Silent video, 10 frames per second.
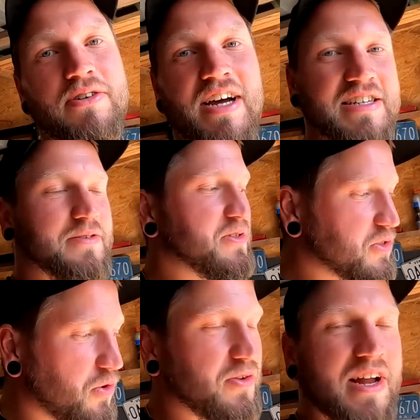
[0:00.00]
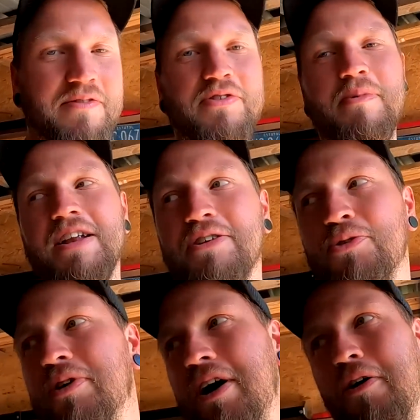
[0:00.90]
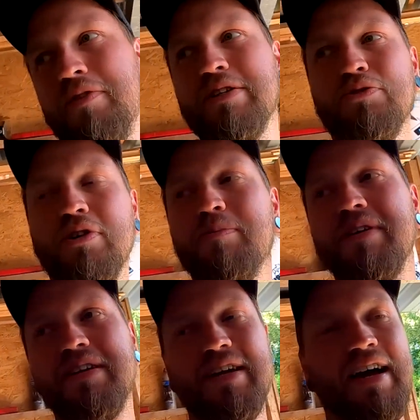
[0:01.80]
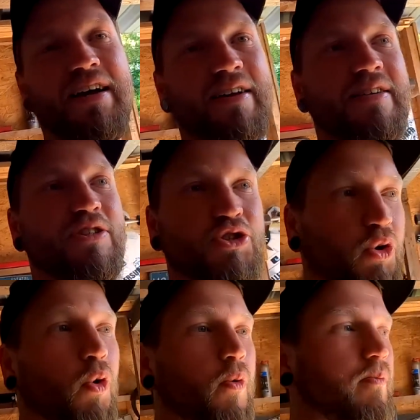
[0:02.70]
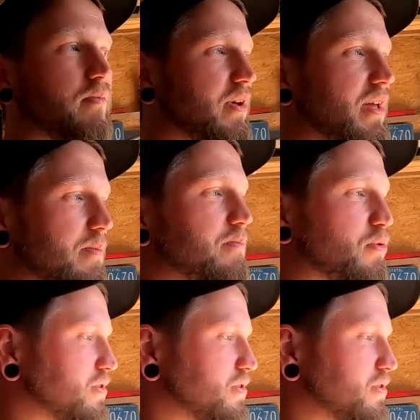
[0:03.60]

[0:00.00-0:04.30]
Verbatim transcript: Und da ich sowieso dann für meine Doka auf der Suche bin nach Strom im